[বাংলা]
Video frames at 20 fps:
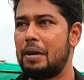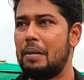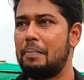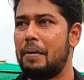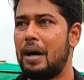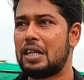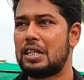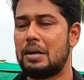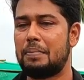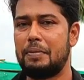আপনার
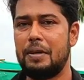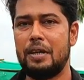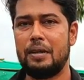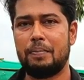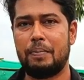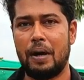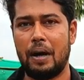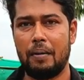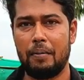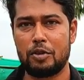মাছ আপনি
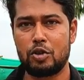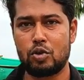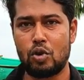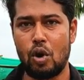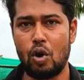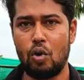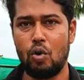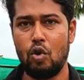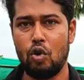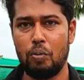
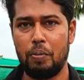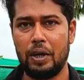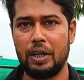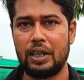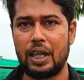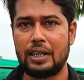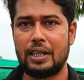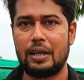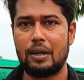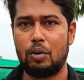স্টক করবেন
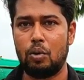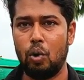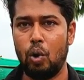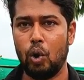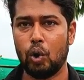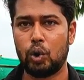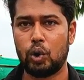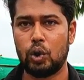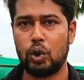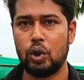তাদের
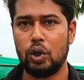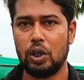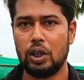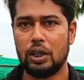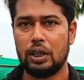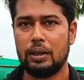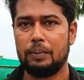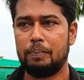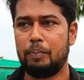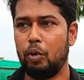গ্রোথ
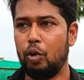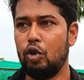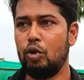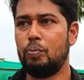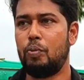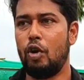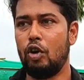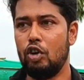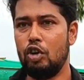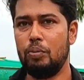বলুন
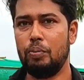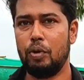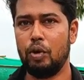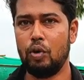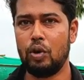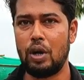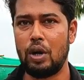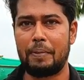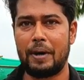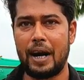ভলিউম
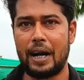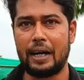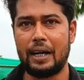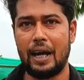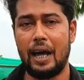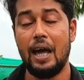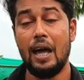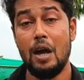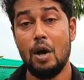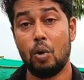বলুন আপনার
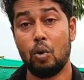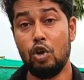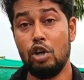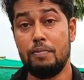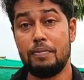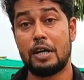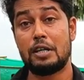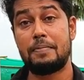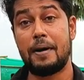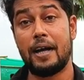একটা
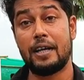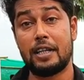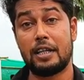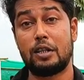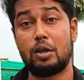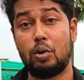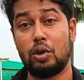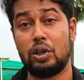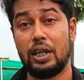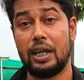রুই মাছ
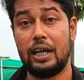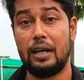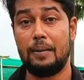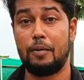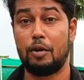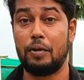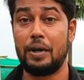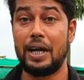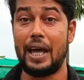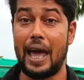বাজারজাত করতে গেলে
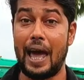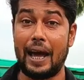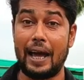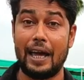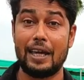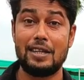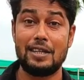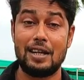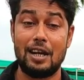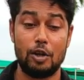মোটামুটি এক
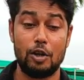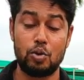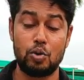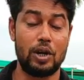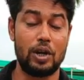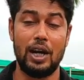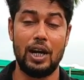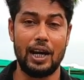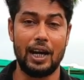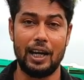কেজি না হলে
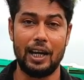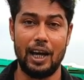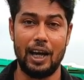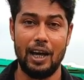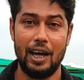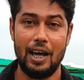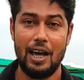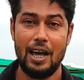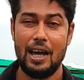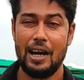চোখে লাগে না
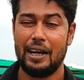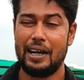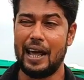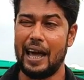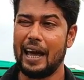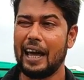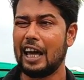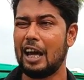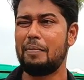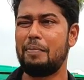
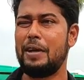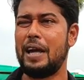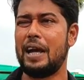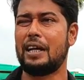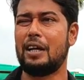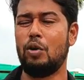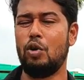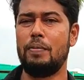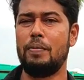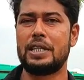ট্যাঙ্কে আপনি
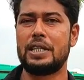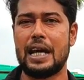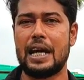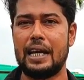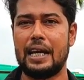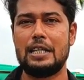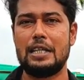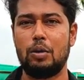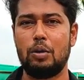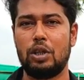একটা রুই মাছ
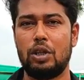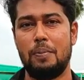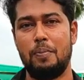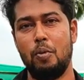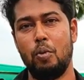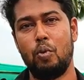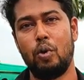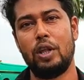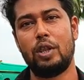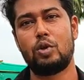এক কেজি করতে
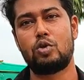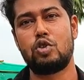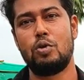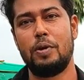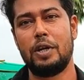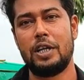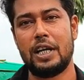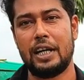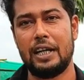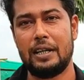পুকুরে তো
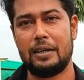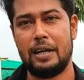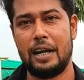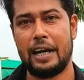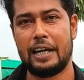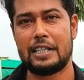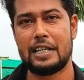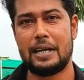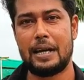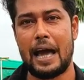সময় জায়গায়
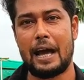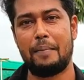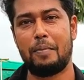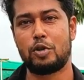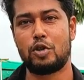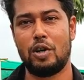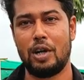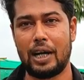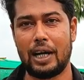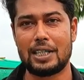লেগে যায় এক
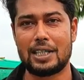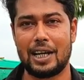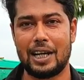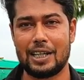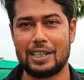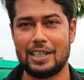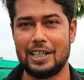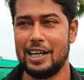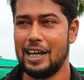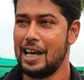বছরের
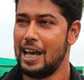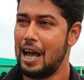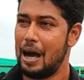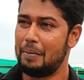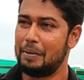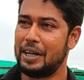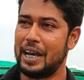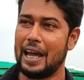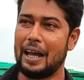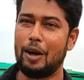কাছাকাছি
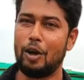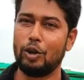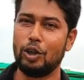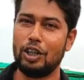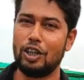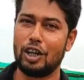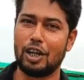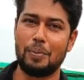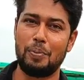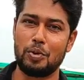আপনি ট্যাঙ্ক
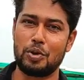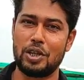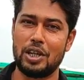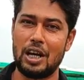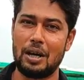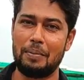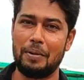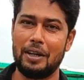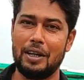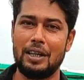কতদিনকে পুষে
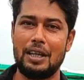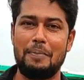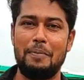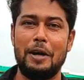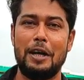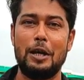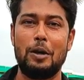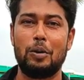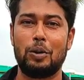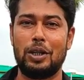রাখবেন যে
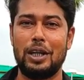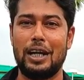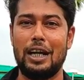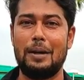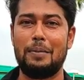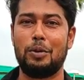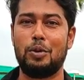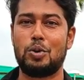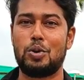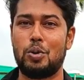বিক্রি করতে
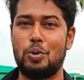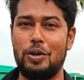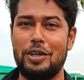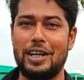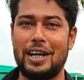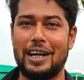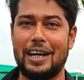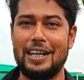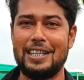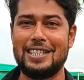গেলে দুশো
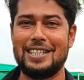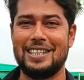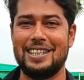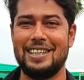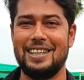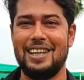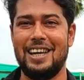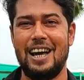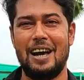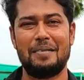কুড়ি টাকা কেজি
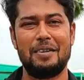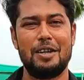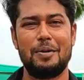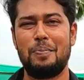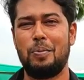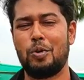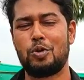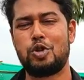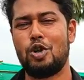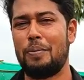আপনি
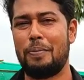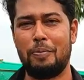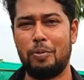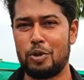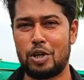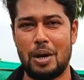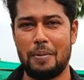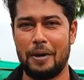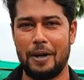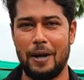পোষার
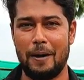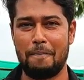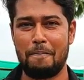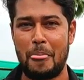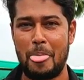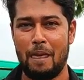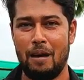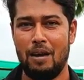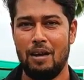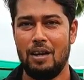পুষাবে না
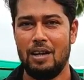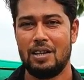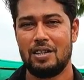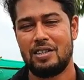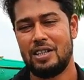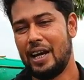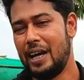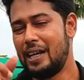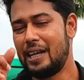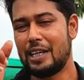
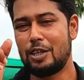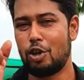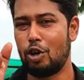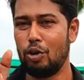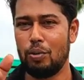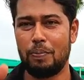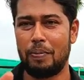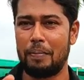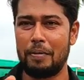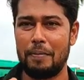সেইটা
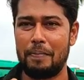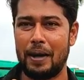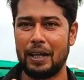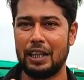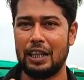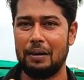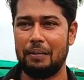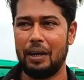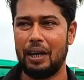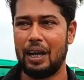যখন আপনি
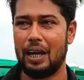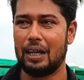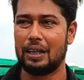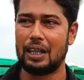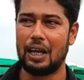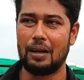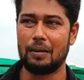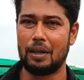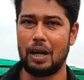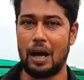বাদ দেবেন না
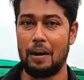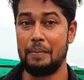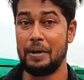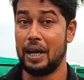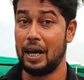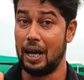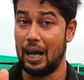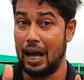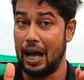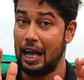তার আমি
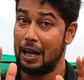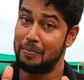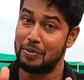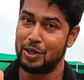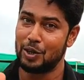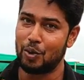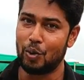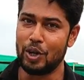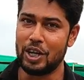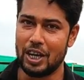হ্যাঁ
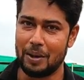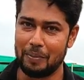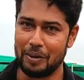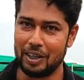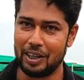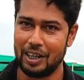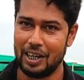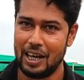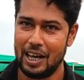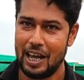আইএমসি করি
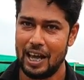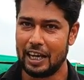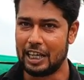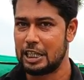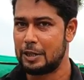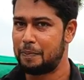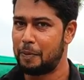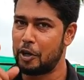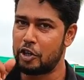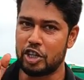আমি
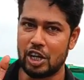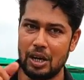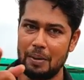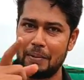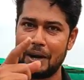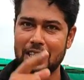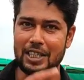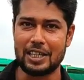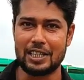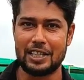এটা স্পেশাল
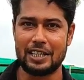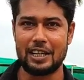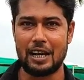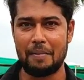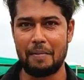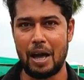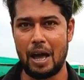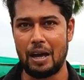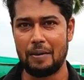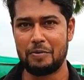মাছ আছে
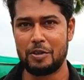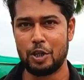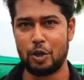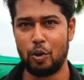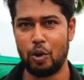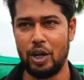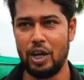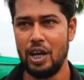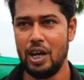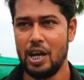যেটা আমি আইএমসি
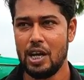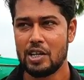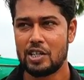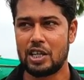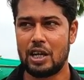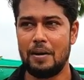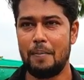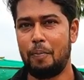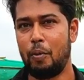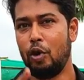করি
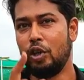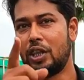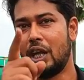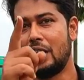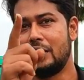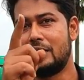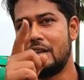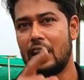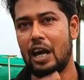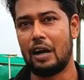সেটা আমি
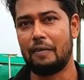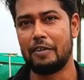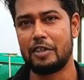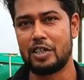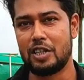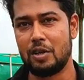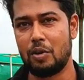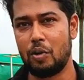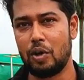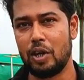পঁয়তাল্লিশ দিনে হারভেস্টিং